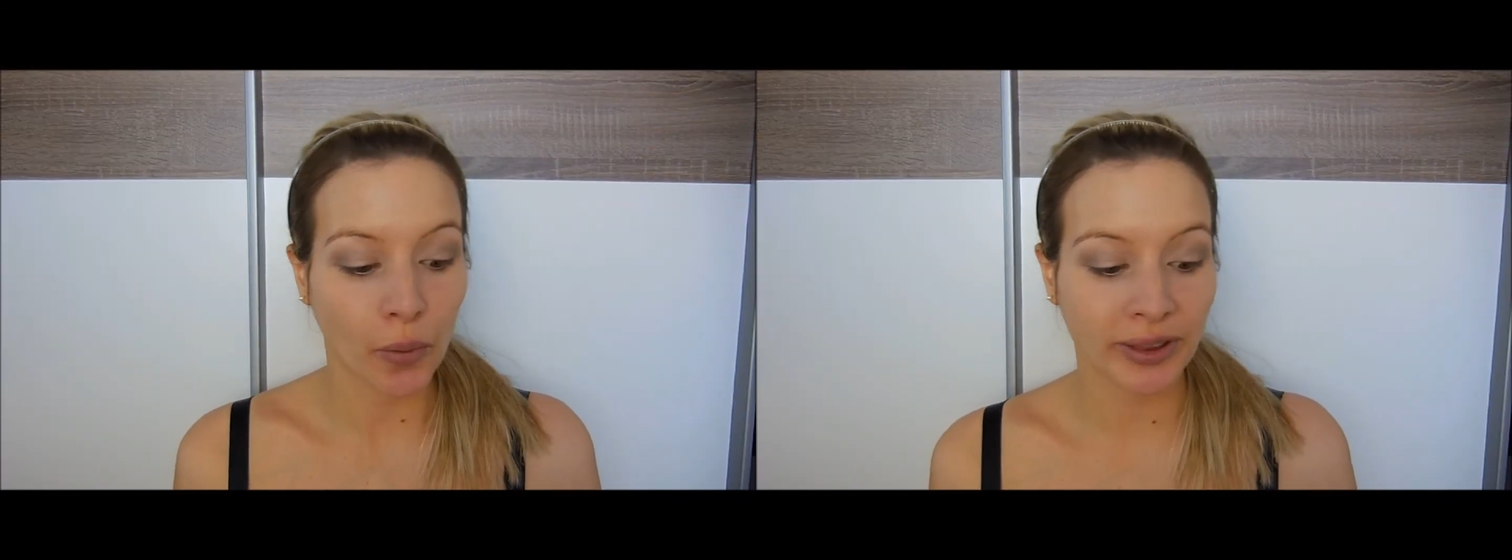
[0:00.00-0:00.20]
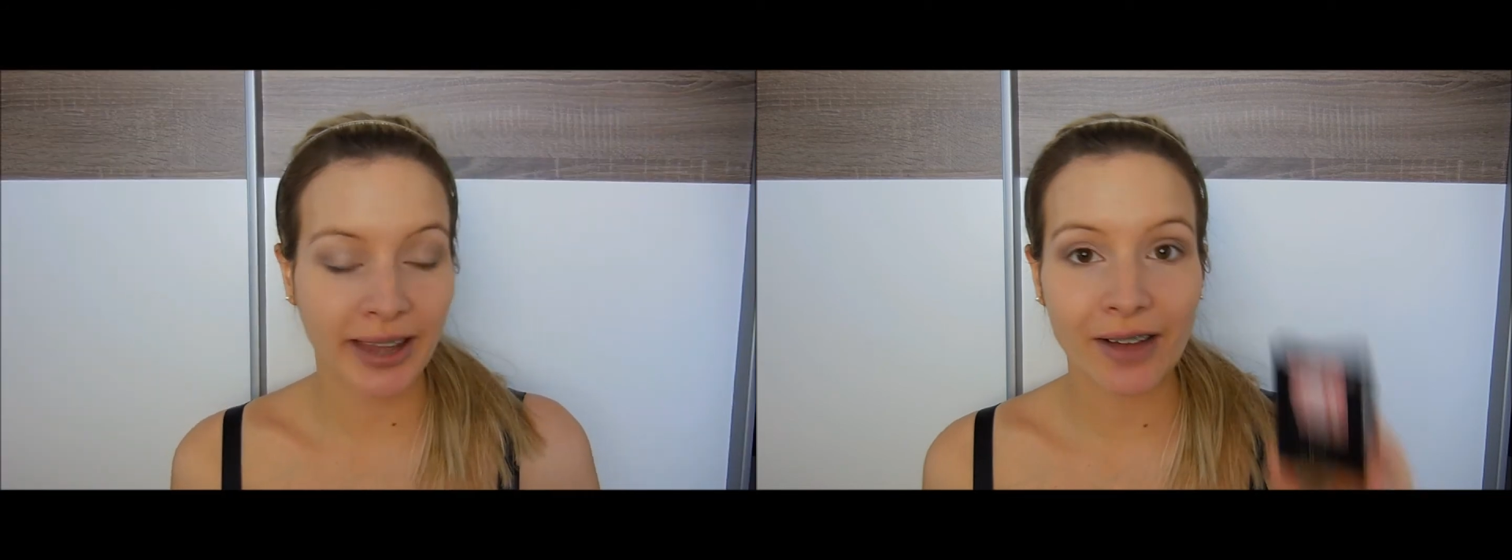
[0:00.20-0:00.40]

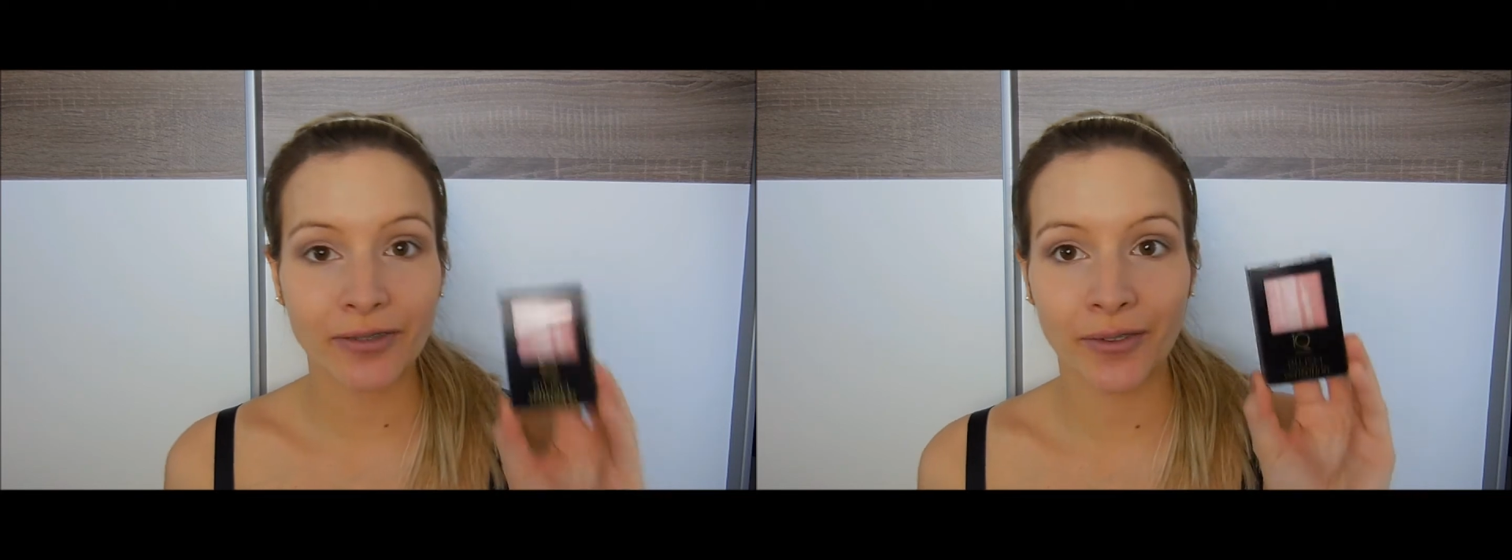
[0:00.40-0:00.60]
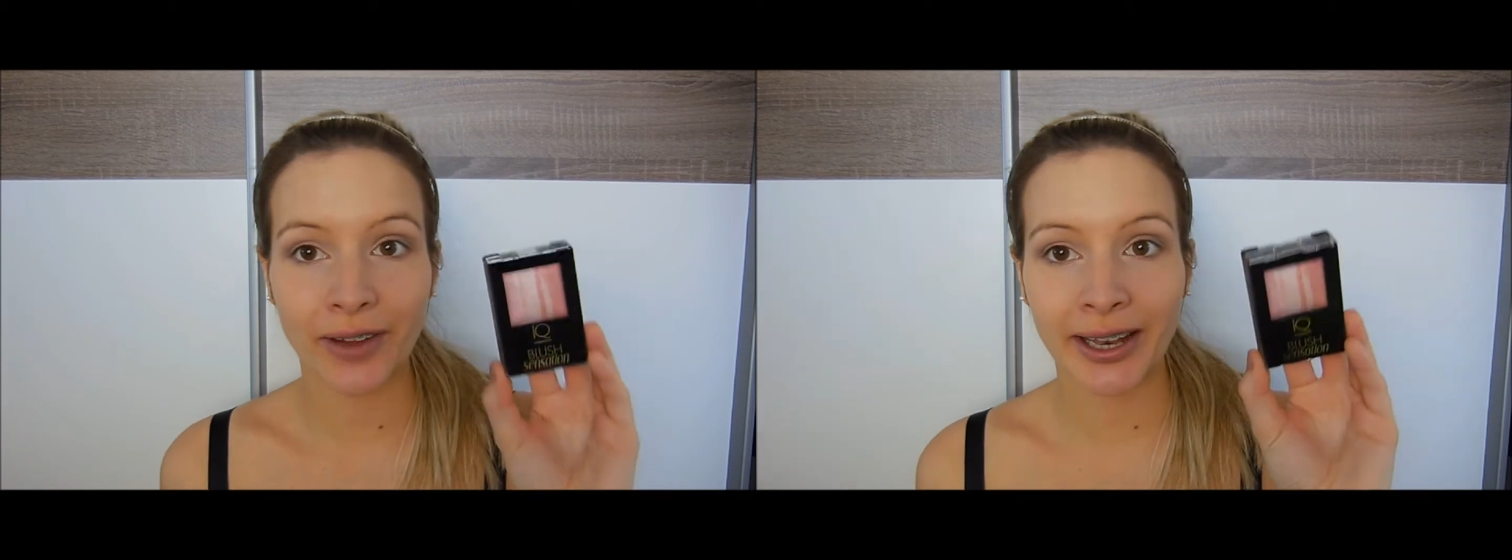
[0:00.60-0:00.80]
und da
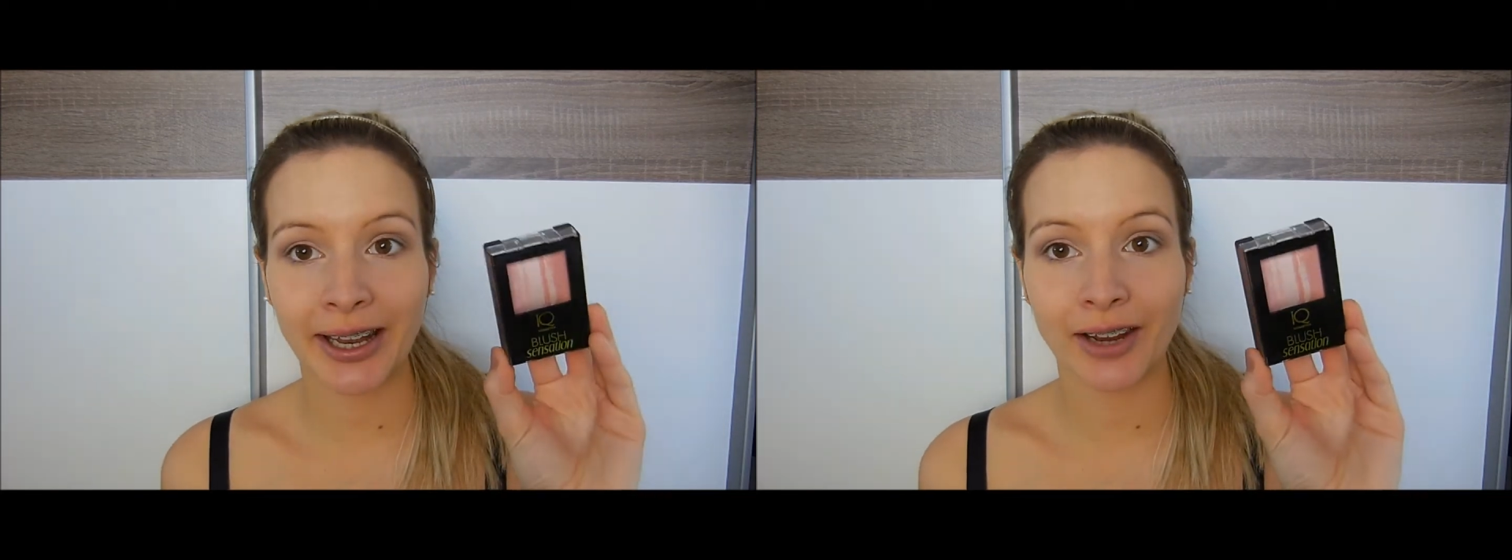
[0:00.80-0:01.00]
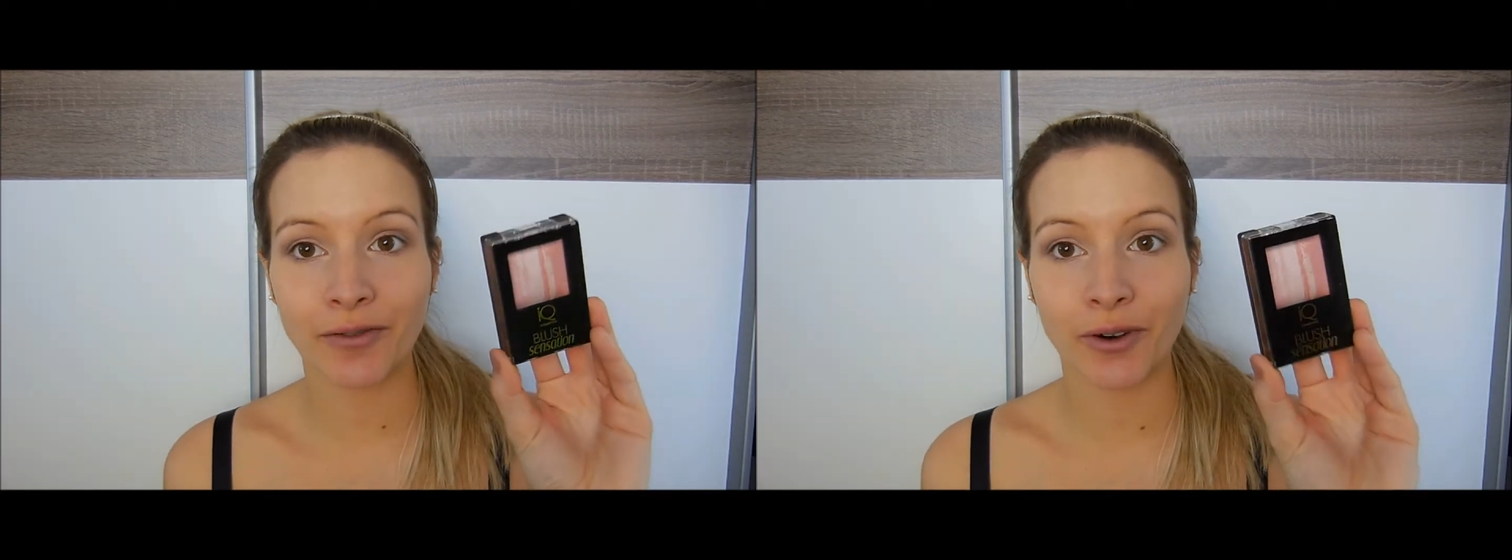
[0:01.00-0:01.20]

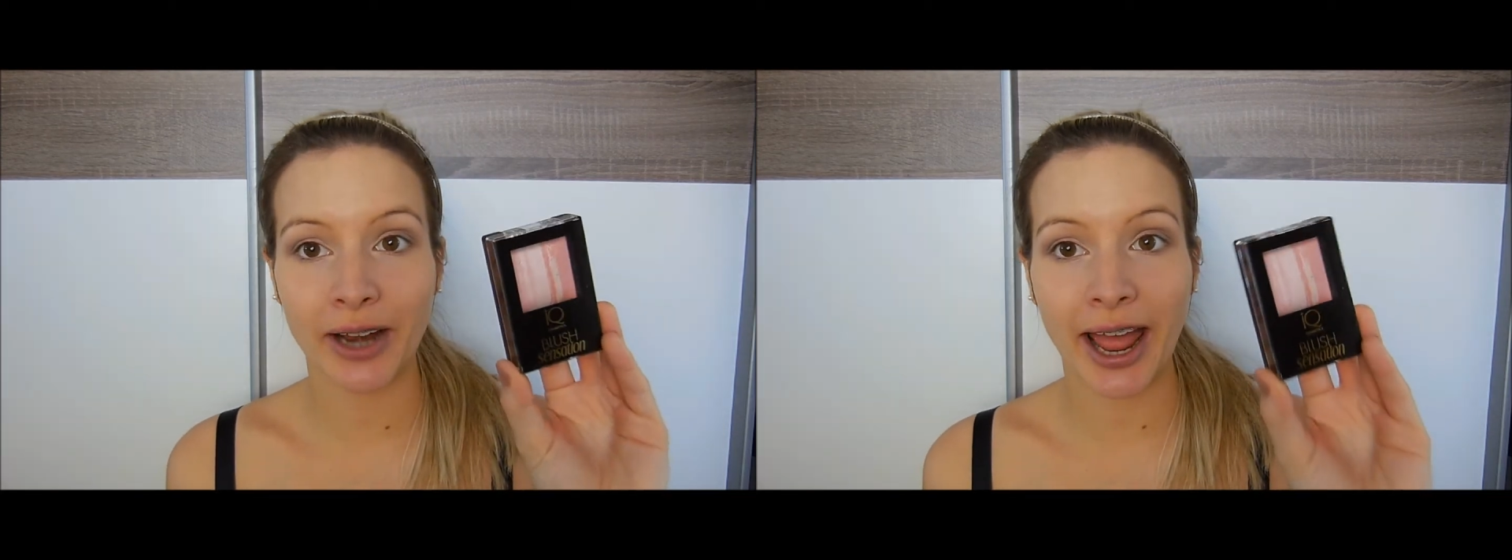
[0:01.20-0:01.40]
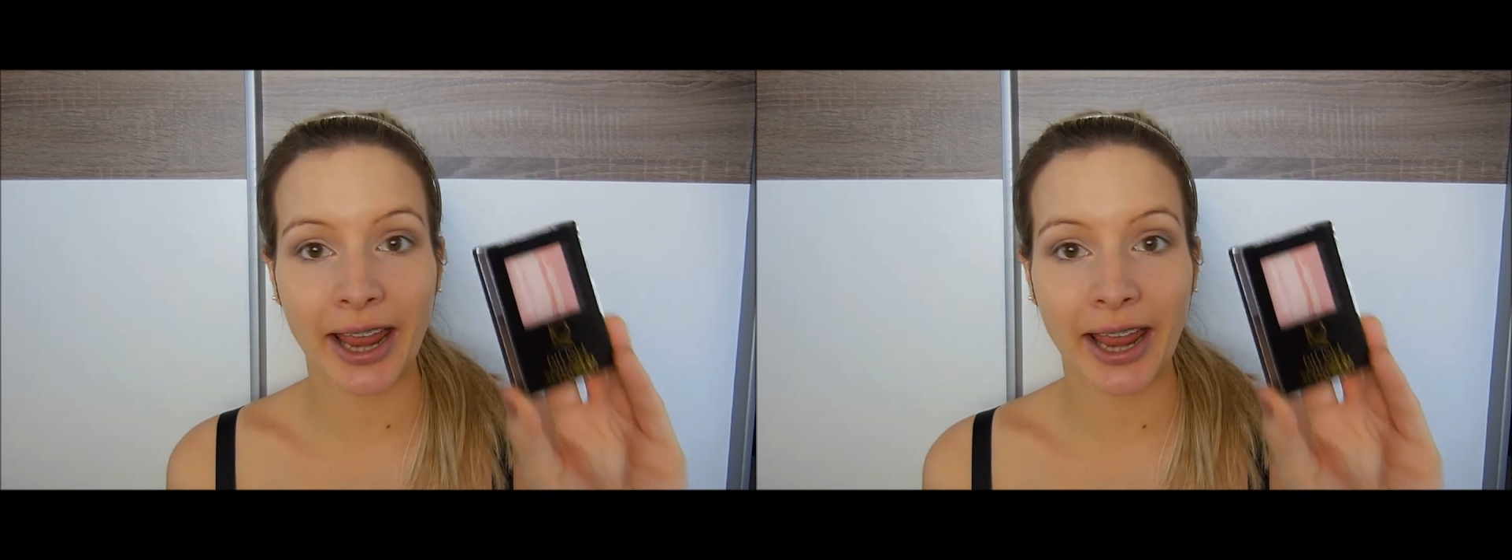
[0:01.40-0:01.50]
verwende ich von